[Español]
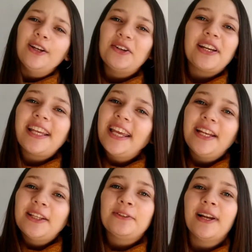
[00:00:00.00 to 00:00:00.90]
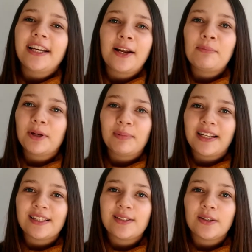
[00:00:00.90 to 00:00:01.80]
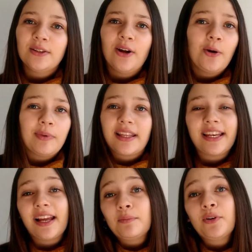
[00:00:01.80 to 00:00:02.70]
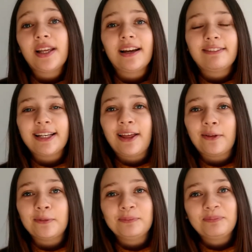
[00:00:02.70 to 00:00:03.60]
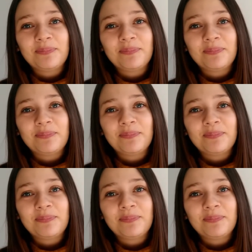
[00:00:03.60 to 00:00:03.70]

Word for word: no requieren de una gran preparación o material muy elaborado.